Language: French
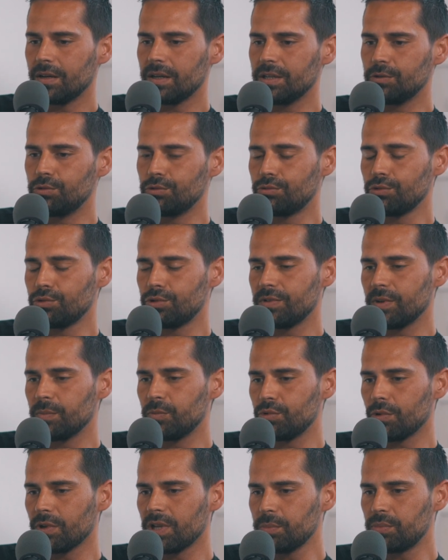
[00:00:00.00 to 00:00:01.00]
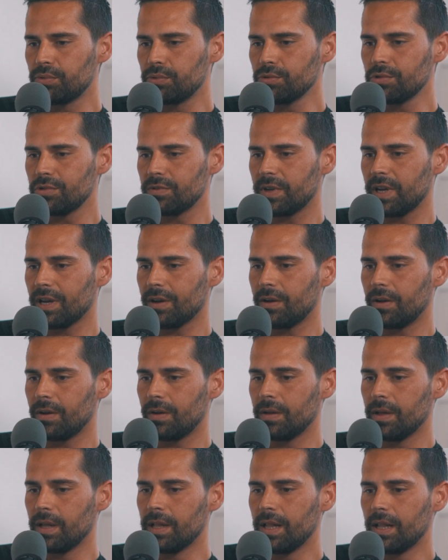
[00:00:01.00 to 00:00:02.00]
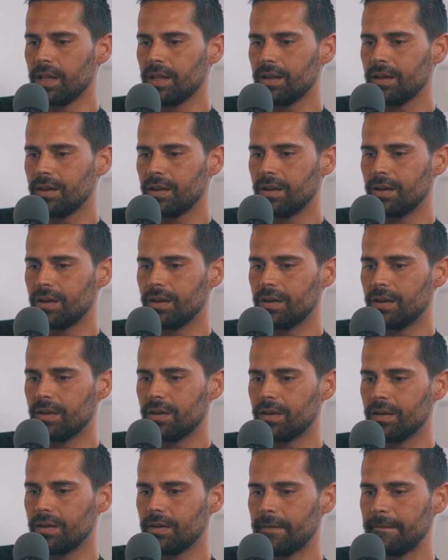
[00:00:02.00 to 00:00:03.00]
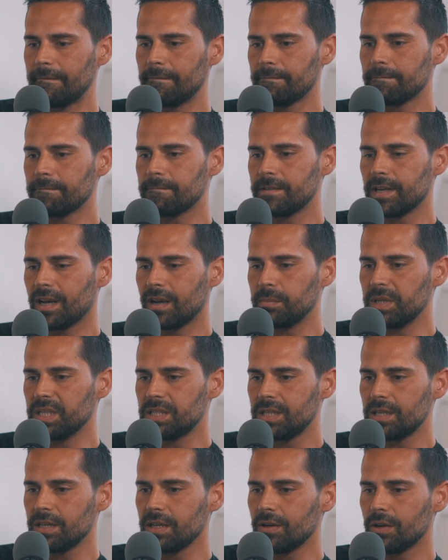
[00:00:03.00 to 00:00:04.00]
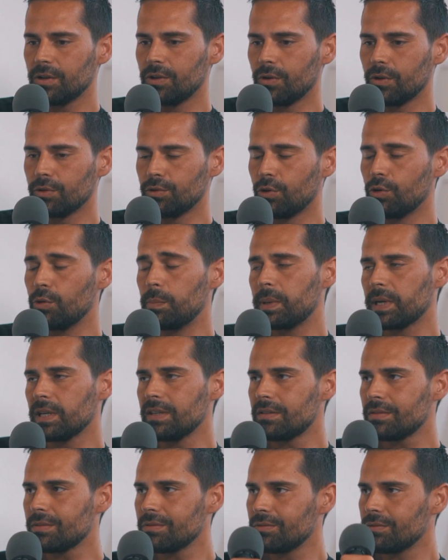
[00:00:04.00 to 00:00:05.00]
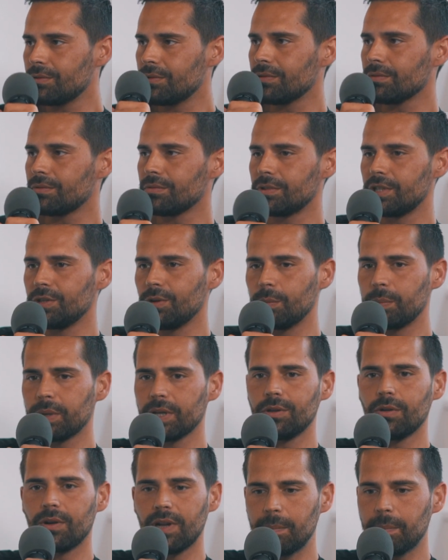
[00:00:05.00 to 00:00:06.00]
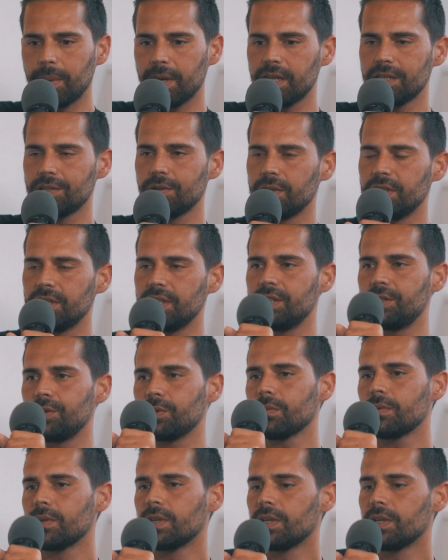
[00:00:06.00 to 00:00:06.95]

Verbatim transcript: et du coup, je devais me tourner plus vers euh, vers un métier euh, dans, le print, donc quand on dit dans le print, dans la presse, dans l'édition.